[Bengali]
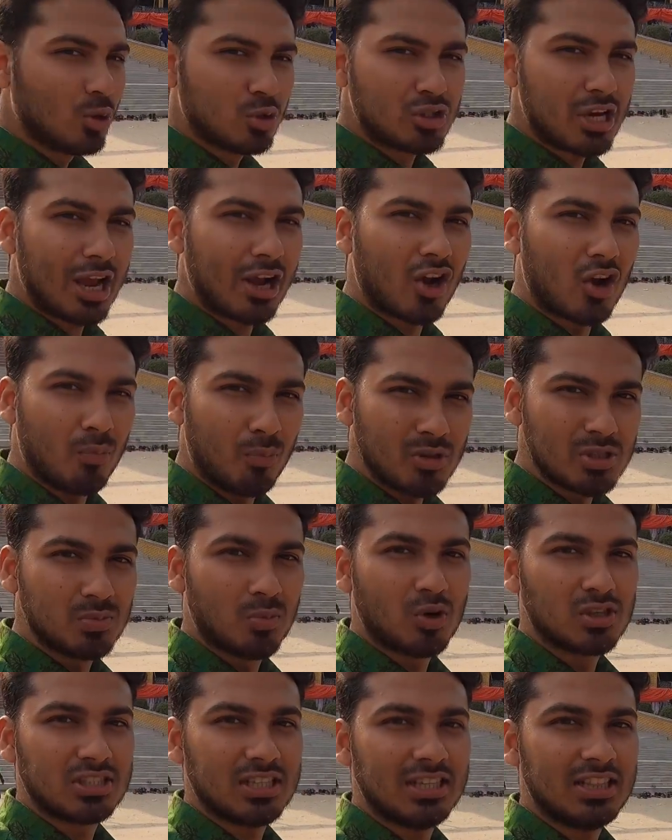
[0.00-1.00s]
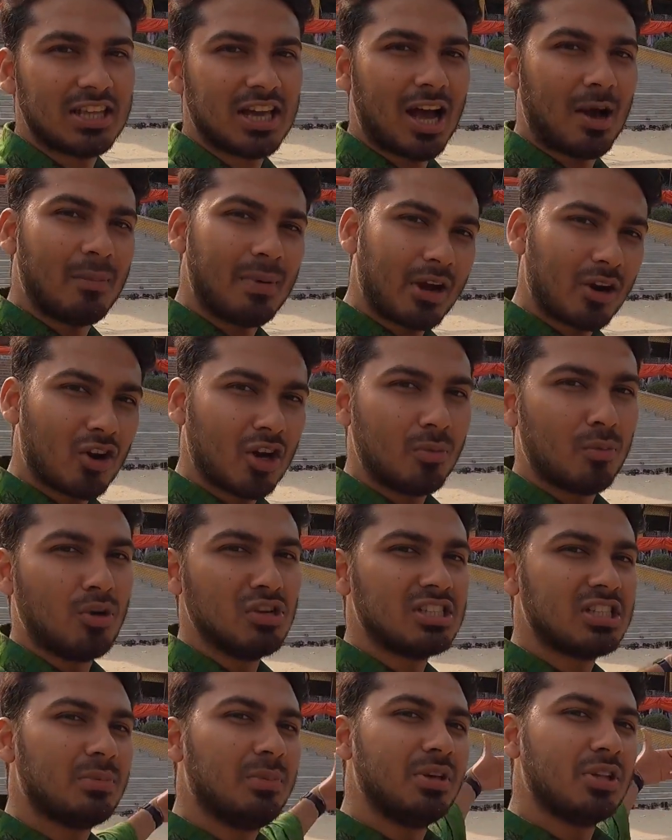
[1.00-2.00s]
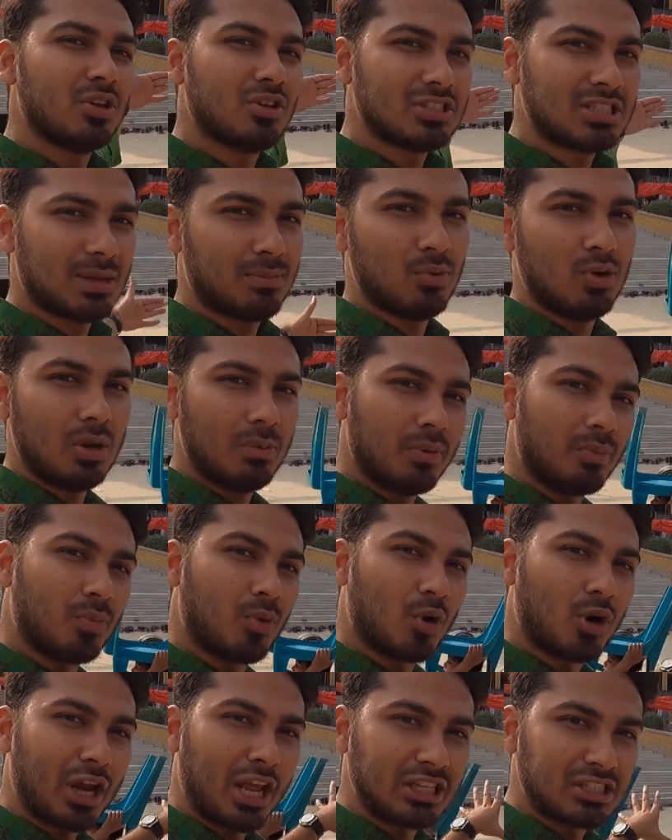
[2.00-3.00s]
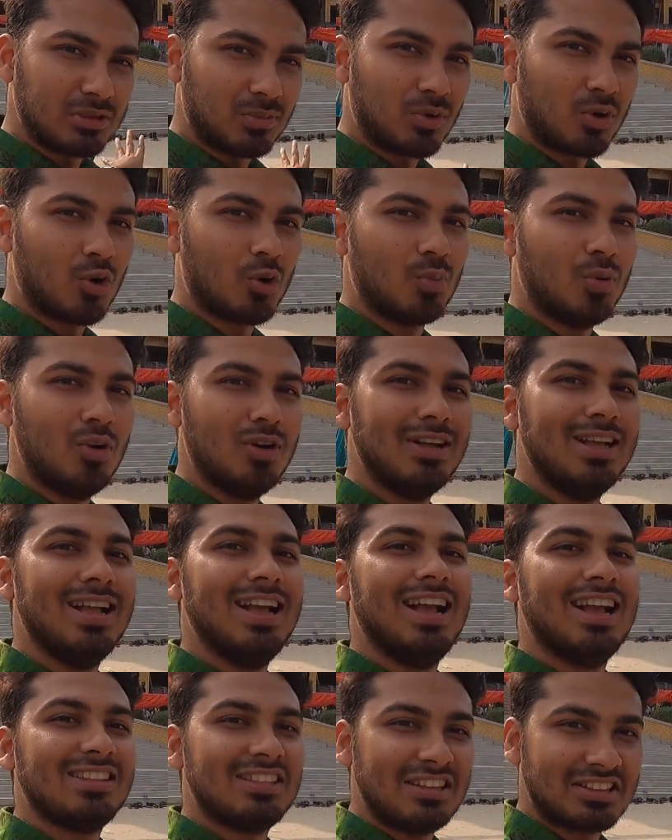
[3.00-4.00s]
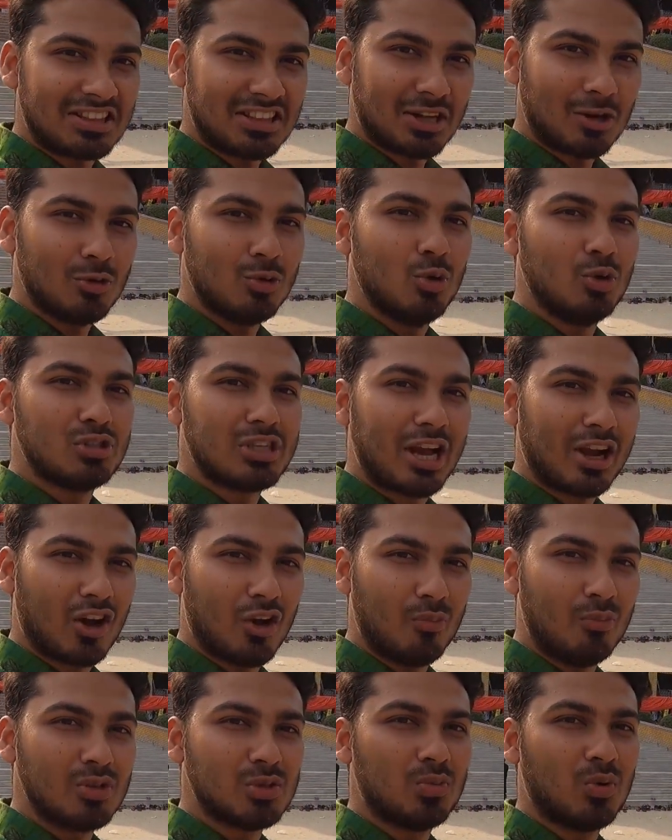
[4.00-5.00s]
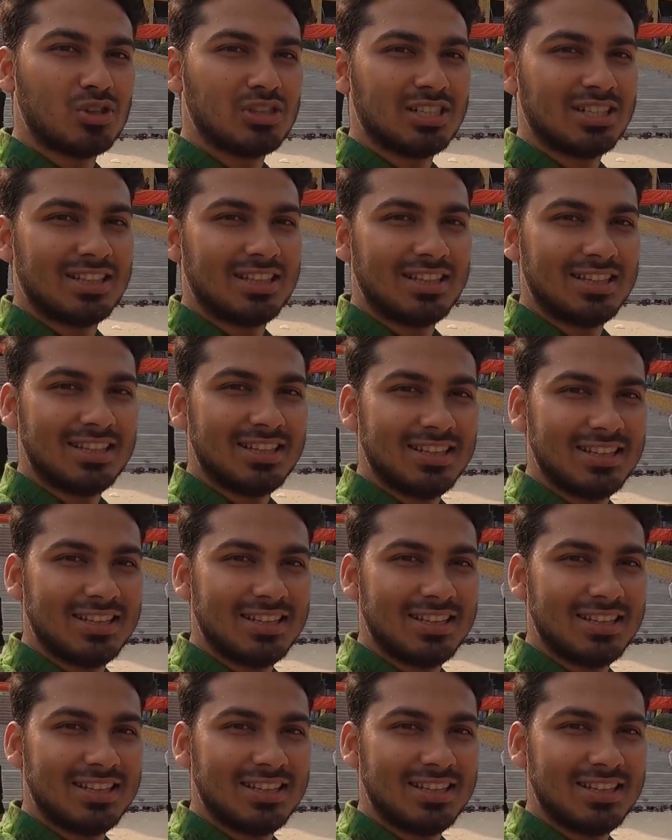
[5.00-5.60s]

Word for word: দুশো এক গম্বুজ মসজিদ আমরা এখন এই মসজিদের ভিতরে যাব এবং পুরোটা এক্সপ্লোর করবো দেখতে থাকুন দুশো এক গম্বুজ মসজিদ